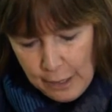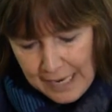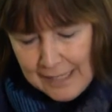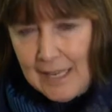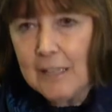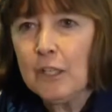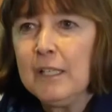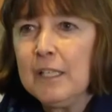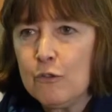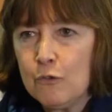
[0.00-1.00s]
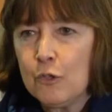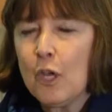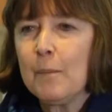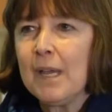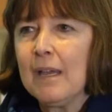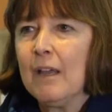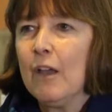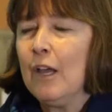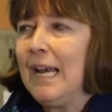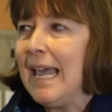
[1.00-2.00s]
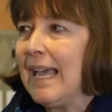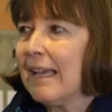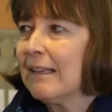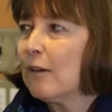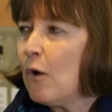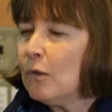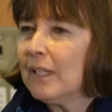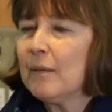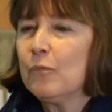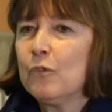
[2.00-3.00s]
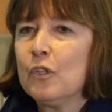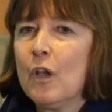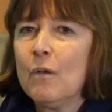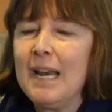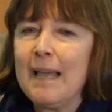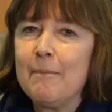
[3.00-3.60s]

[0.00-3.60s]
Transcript: étant donné justement la contribution,